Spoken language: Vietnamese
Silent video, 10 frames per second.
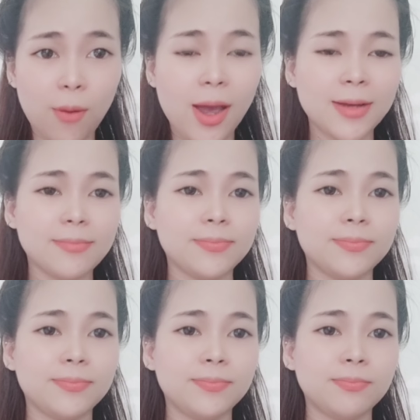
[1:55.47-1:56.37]
có người
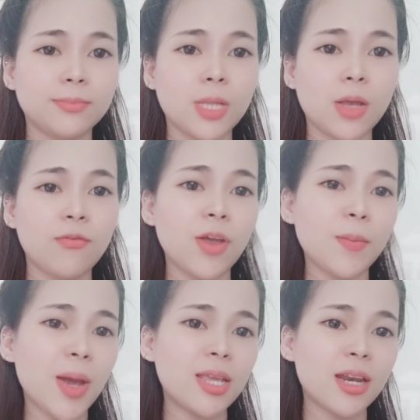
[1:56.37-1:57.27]
nói
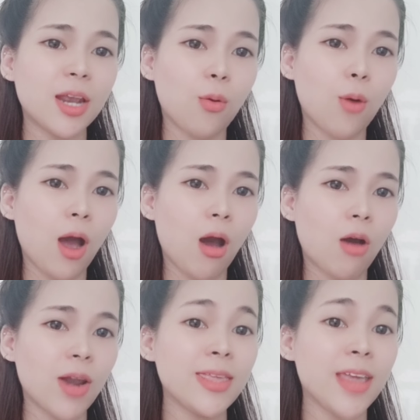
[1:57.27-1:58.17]
người nào nói ạ à?
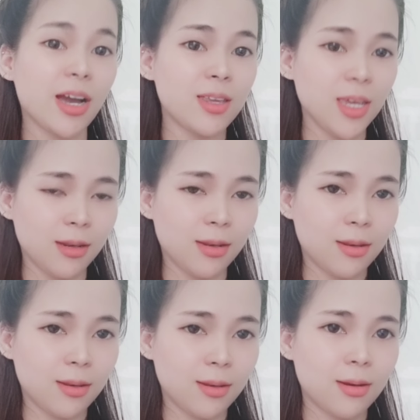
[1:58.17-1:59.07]
hay là chị
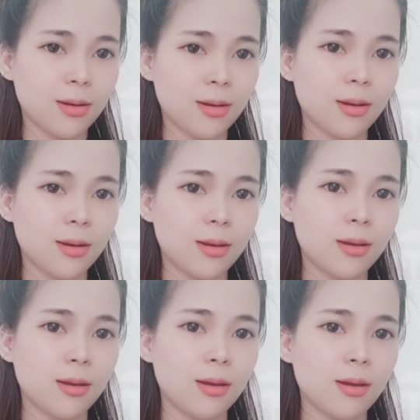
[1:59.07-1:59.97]
tự nói ạ à?
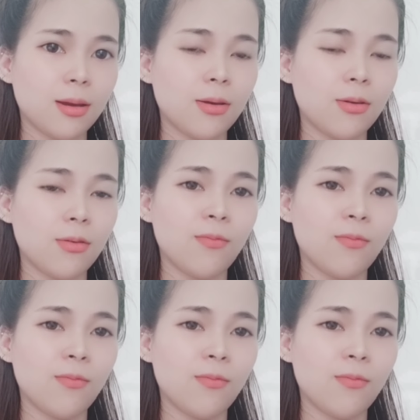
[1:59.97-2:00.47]
và bây giờ